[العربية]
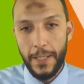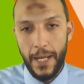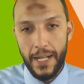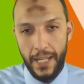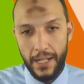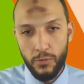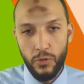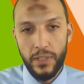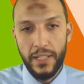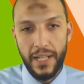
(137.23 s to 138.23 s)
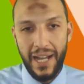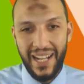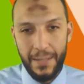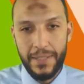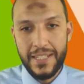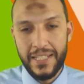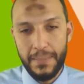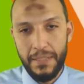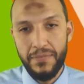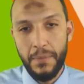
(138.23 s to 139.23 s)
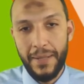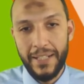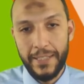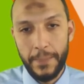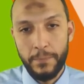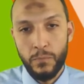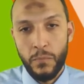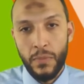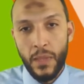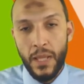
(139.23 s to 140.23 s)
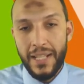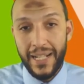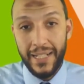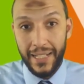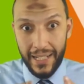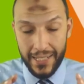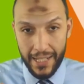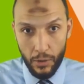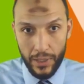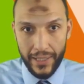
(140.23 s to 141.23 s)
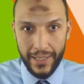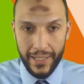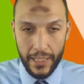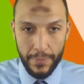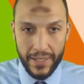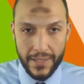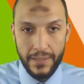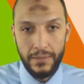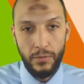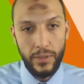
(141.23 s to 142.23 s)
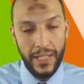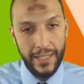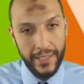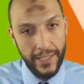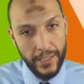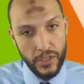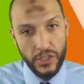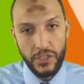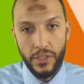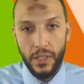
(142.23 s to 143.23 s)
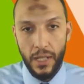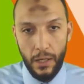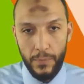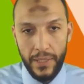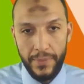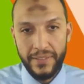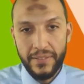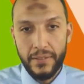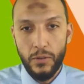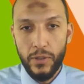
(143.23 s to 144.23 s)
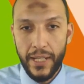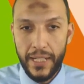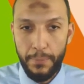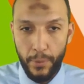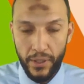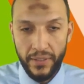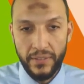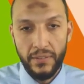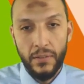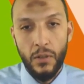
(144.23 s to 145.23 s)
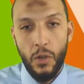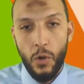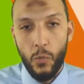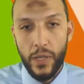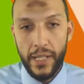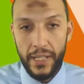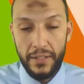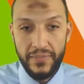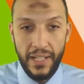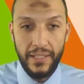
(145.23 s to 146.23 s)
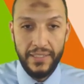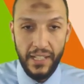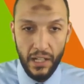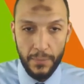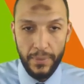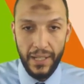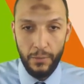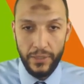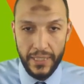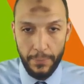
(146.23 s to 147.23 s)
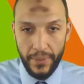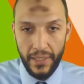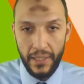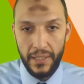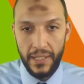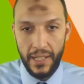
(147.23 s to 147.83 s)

هنقول اغلب الاستخدامات فيما بعد يعني لكن خليني اقول لك يعني ايه بكسل قلنا يعني ايه انش او مليمتر قلنا يعني ايه بوينت وعرفنا الدي اي بي او الدي بي اللي هي